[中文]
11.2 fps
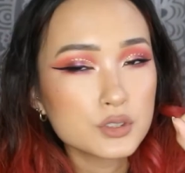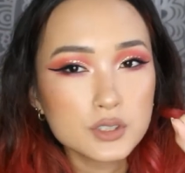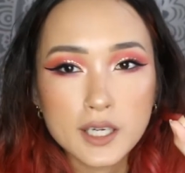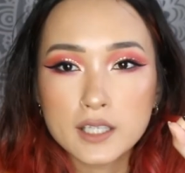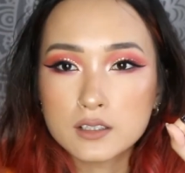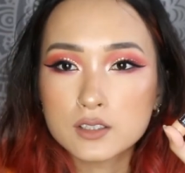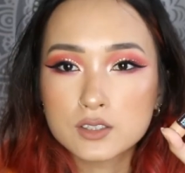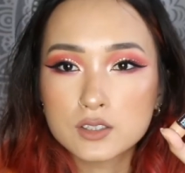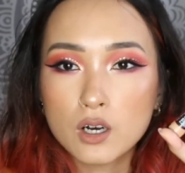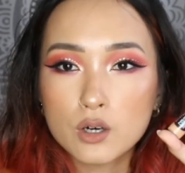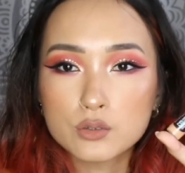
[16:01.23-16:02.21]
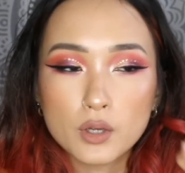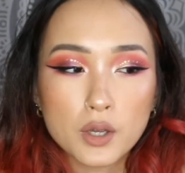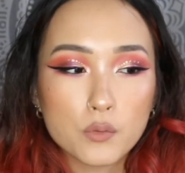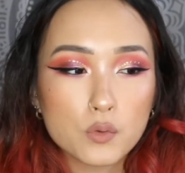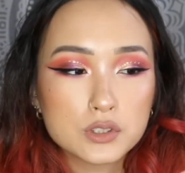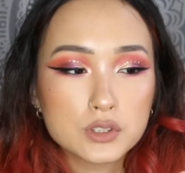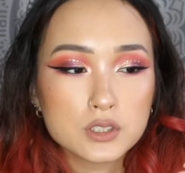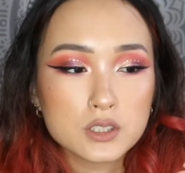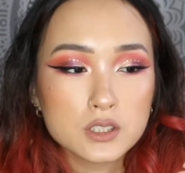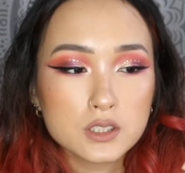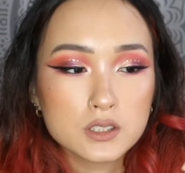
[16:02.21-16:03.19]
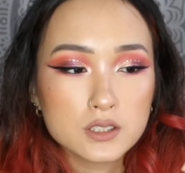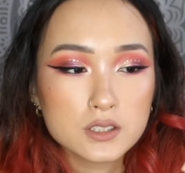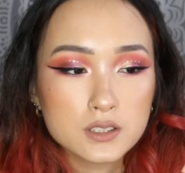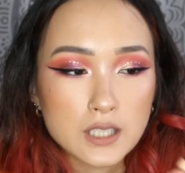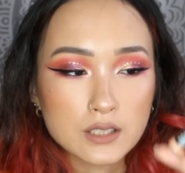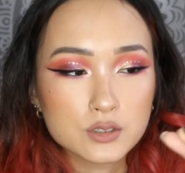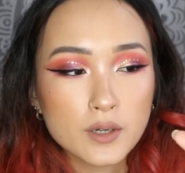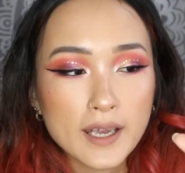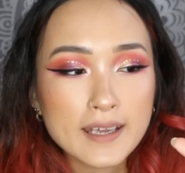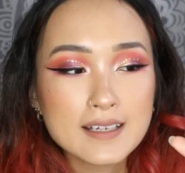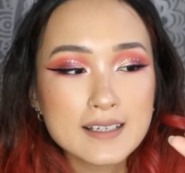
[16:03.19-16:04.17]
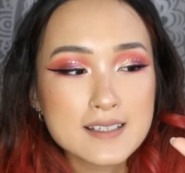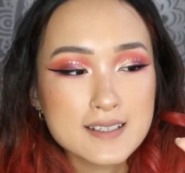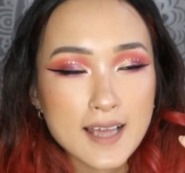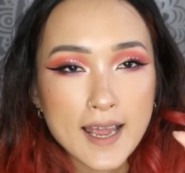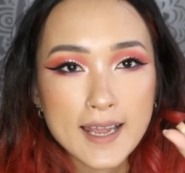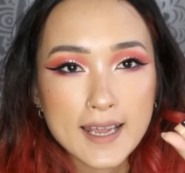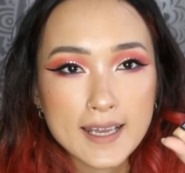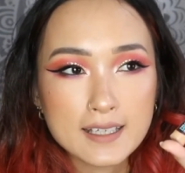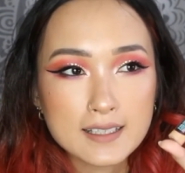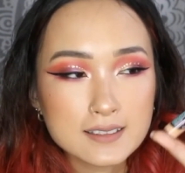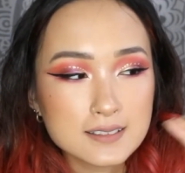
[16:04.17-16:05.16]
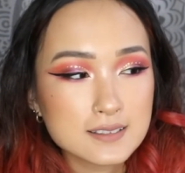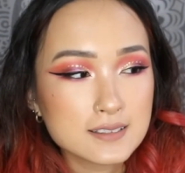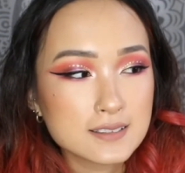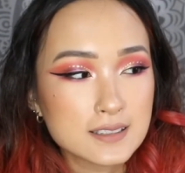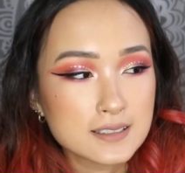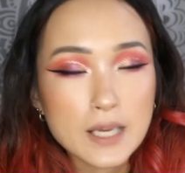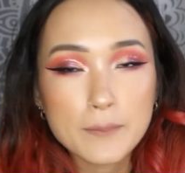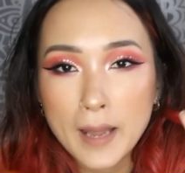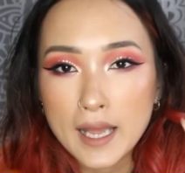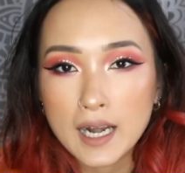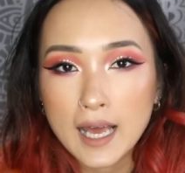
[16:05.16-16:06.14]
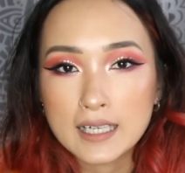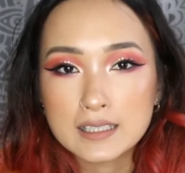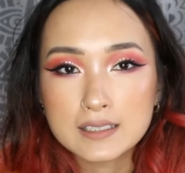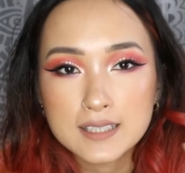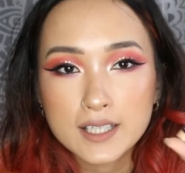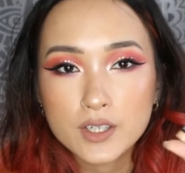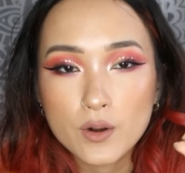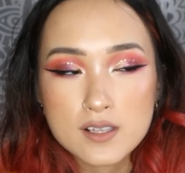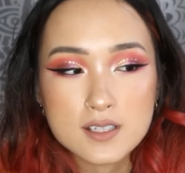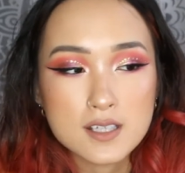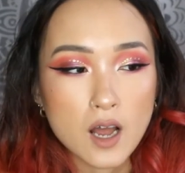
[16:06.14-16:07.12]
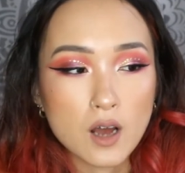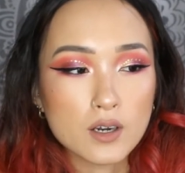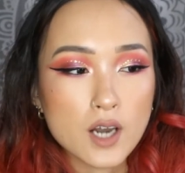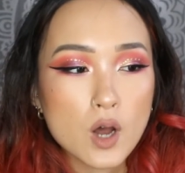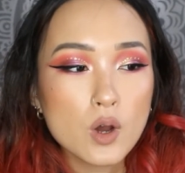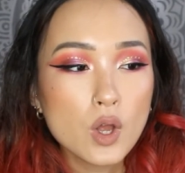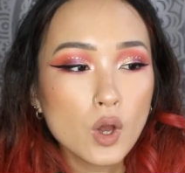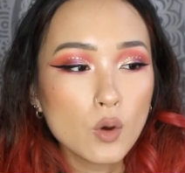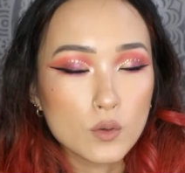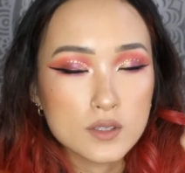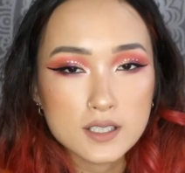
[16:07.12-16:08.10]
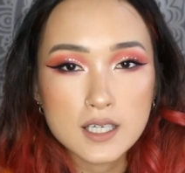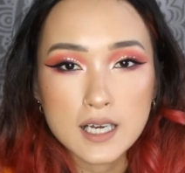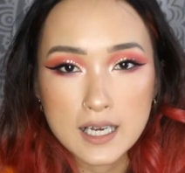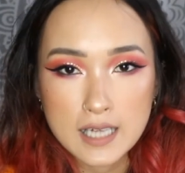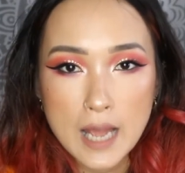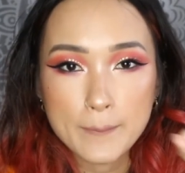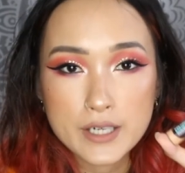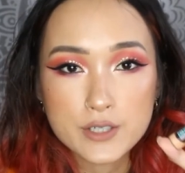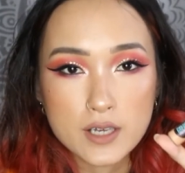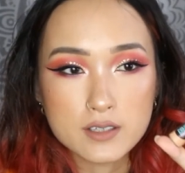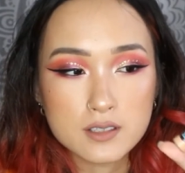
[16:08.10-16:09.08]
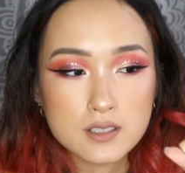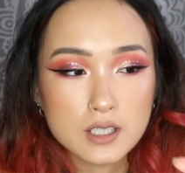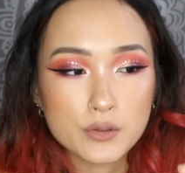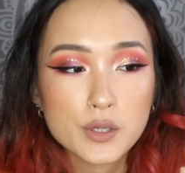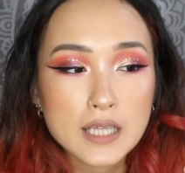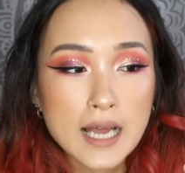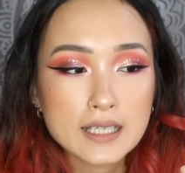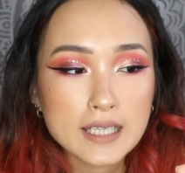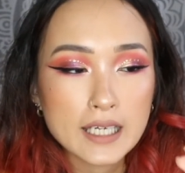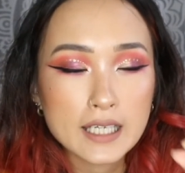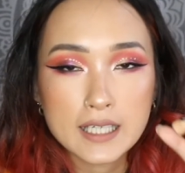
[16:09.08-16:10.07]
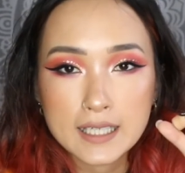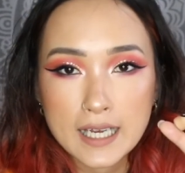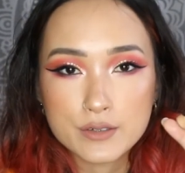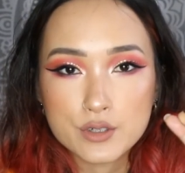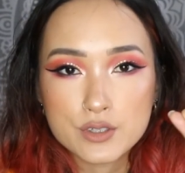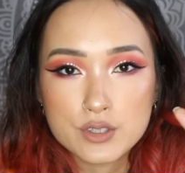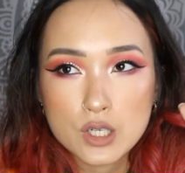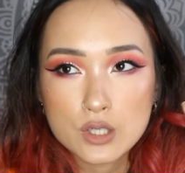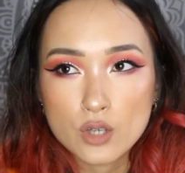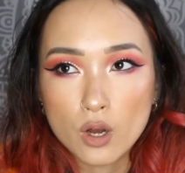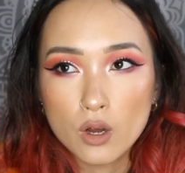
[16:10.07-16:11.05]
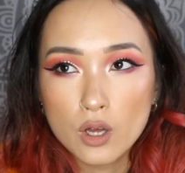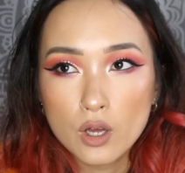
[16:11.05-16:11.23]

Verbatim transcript: 去年的时候，对我就是想说，哎，再再买来再用一次好了。然后我真的很还蛮喜欢这支，因为它给你的感觉是那种